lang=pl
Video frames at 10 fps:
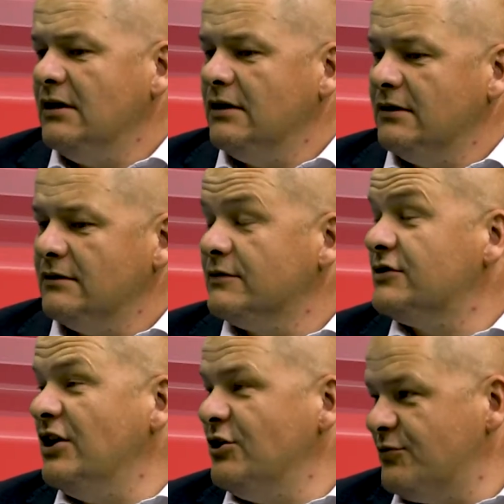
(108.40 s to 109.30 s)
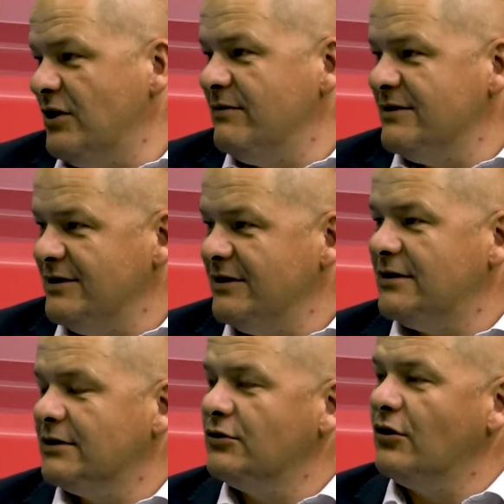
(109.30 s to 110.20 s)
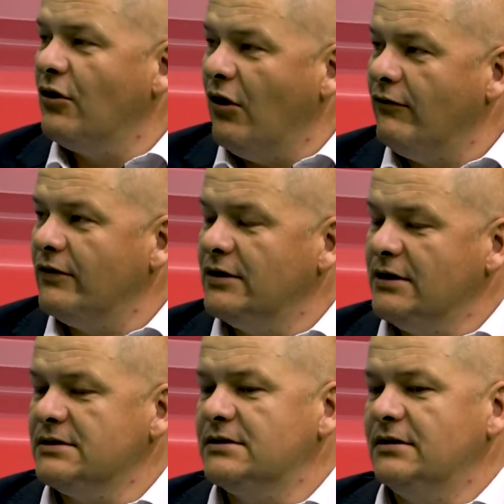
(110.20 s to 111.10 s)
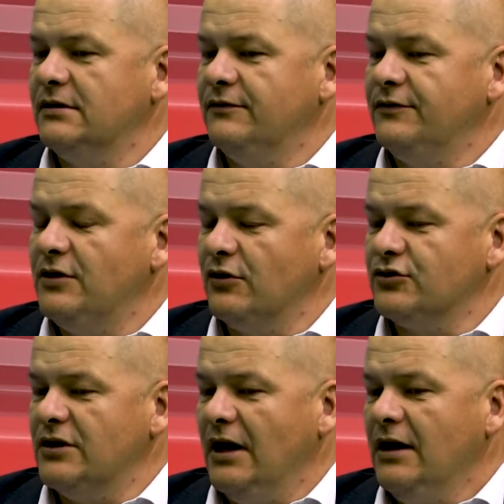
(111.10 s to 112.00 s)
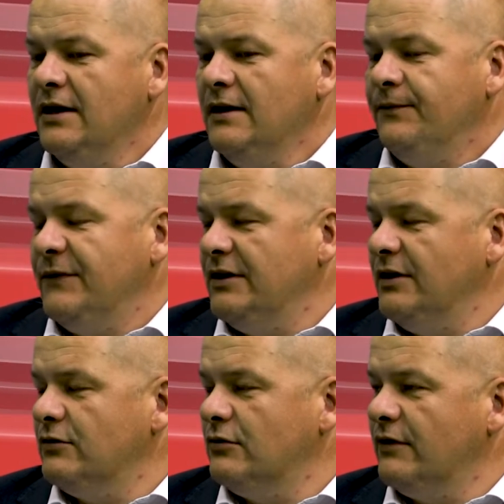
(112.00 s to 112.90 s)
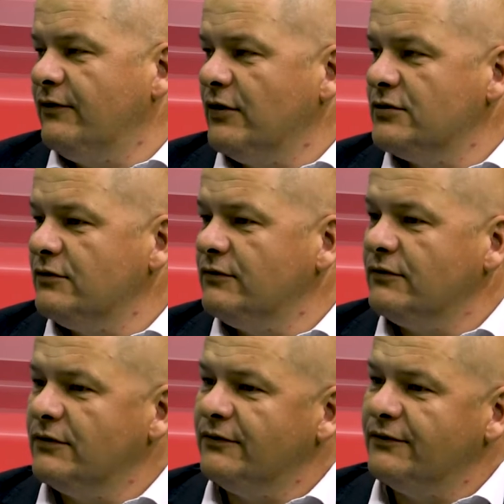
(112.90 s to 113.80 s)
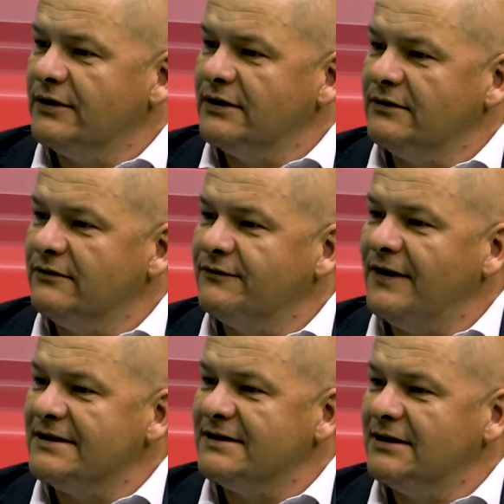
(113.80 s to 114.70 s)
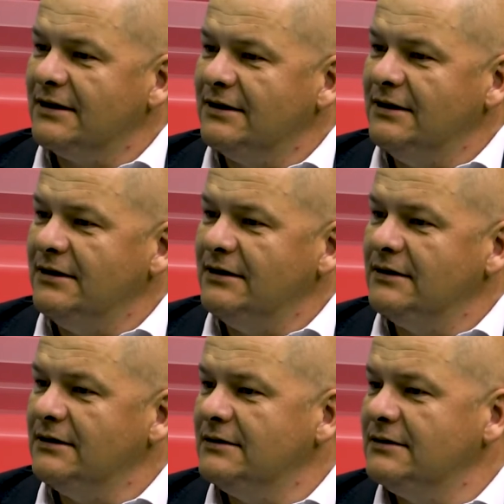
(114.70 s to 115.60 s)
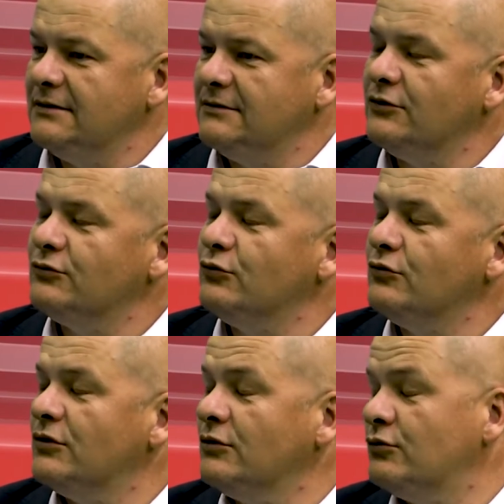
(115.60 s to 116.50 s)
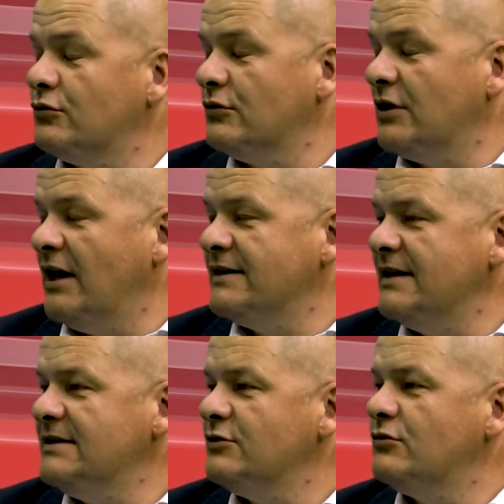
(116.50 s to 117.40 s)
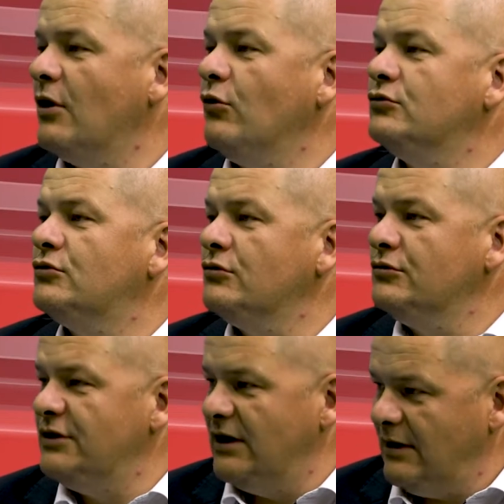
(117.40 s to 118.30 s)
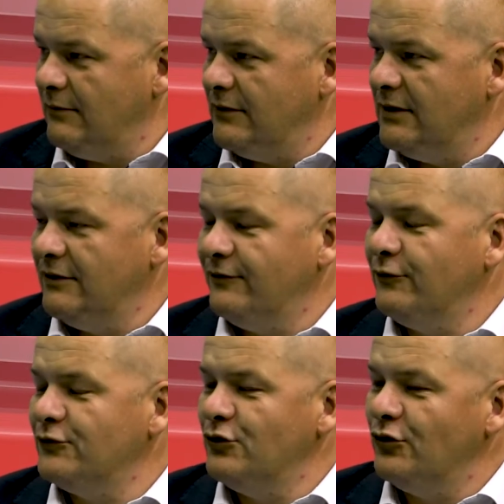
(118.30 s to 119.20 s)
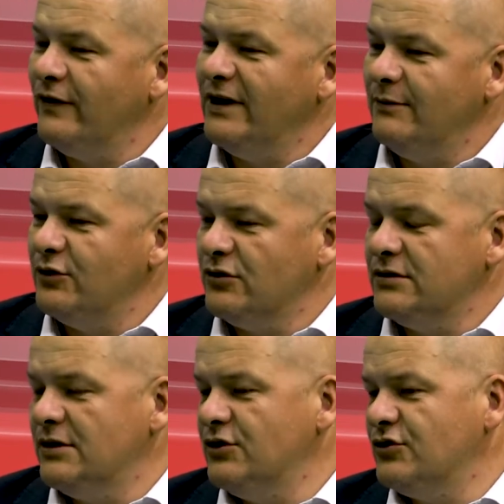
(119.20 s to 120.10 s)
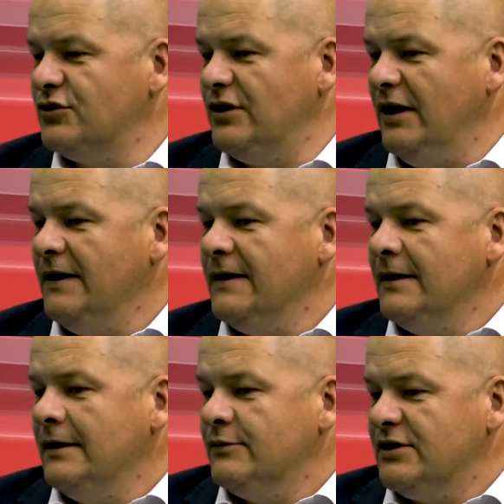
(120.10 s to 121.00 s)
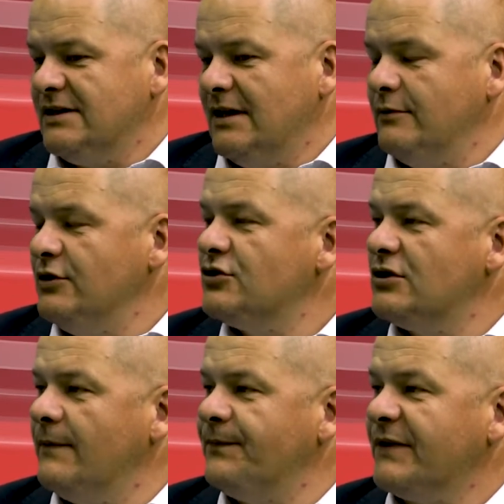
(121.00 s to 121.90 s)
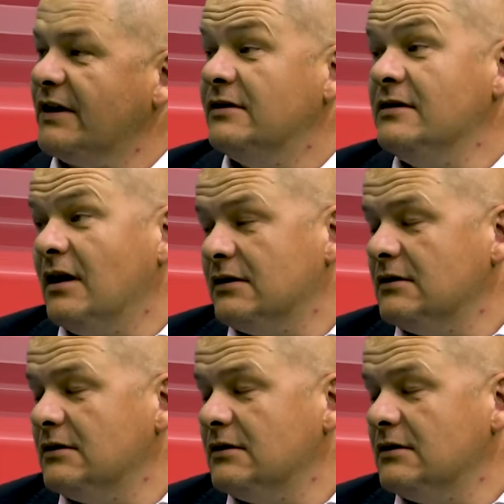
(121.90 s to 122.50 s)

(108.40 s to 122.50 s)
E, część przynajmniej z nich, tych drogowych, jest e, widoczna. Niektóre wchodzą w fazę takiej e, no, realizacji, która utrudnia nam e, funkcjonowanie bieżące i życie. Przez najbliższe kilka